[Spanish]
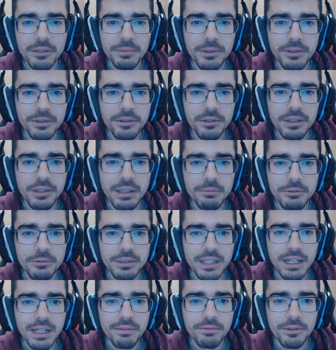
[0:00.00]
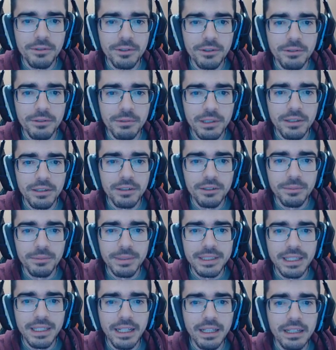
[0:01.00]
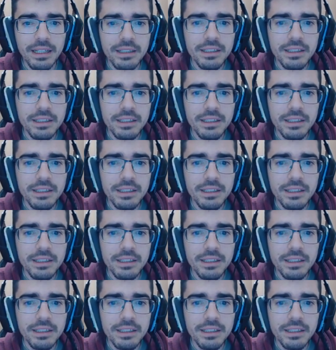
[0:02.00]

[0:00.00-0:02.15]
pero con la música de fondo, bueno, no pasa nada.